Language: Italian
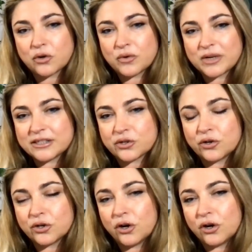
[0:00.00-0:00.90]
Ecco, questi
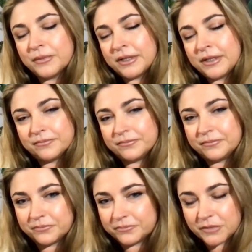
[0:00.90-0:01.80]
sono
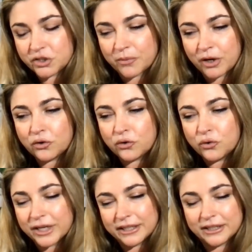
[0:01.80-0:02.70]
diciamo
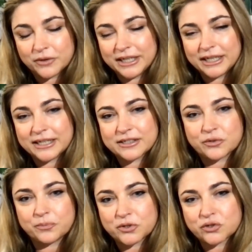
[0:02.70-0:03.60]
alcuni di quelli che
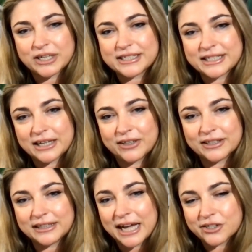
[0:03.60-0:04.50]
so, possono essere i
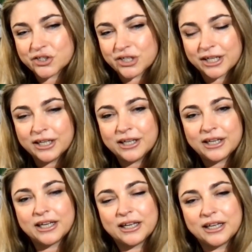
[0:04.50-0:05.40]
vantaggi
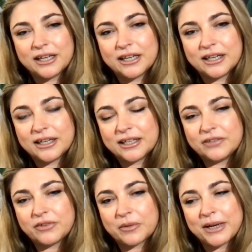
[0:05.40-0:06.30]

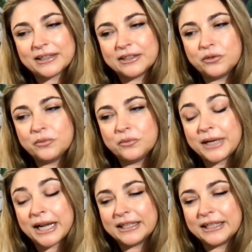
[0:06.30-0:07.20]
eh, di far parte di un
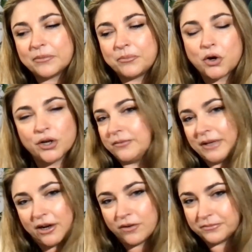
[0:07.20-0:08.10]
brand e poi
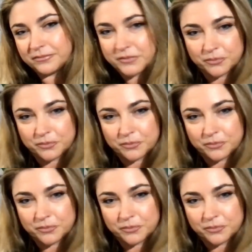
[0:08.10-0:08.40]
eh,